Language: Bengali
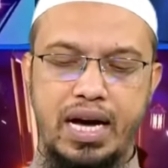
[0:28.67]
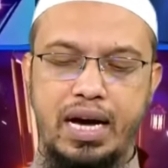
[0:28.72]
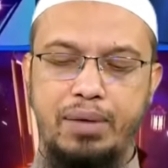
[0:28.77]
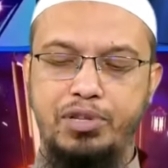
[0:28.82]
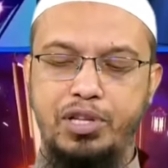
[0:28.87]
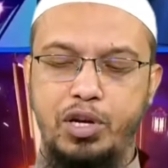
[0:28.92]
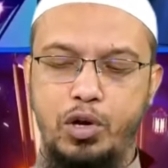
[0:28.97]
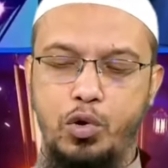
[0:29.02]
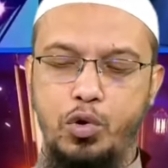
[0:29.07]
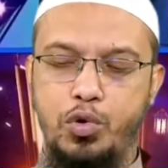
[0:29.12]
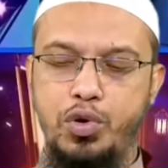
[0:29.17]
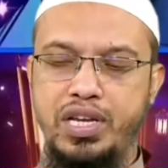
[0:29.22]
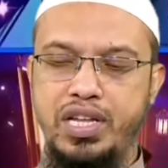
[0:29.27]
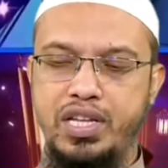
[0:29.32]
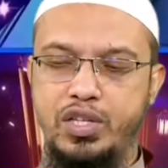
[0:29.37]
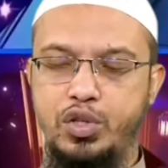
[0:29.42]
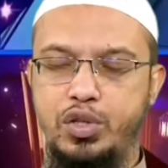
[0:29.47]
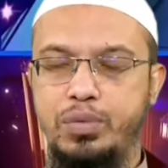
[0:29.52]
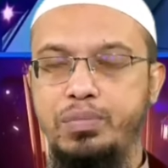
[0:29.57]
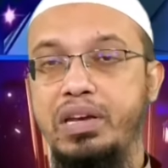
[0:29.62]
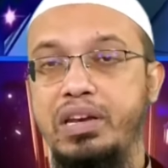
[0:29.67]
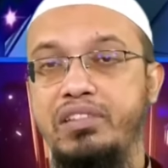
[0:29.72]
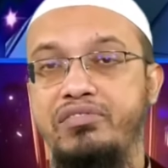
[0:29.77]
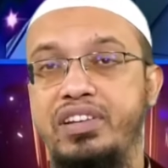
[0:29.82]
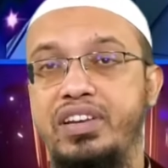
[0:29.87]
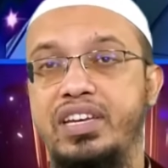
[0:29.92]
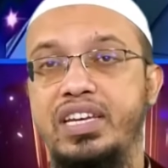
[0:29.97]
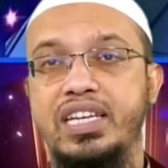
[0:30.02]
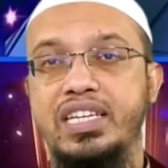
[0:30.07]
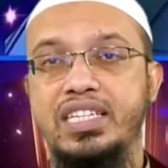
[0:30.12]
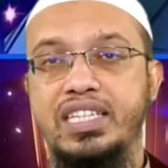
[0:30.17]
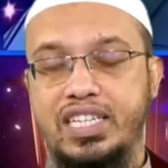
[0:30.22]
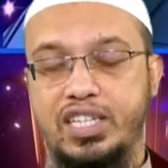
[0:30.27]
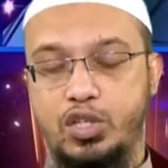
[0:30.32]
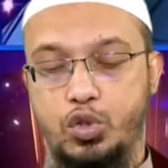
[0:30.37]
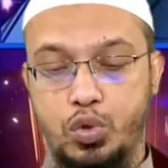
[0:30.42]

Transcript: আপনি লোন নিয়ে যদি বেনিফিট নেন সেটা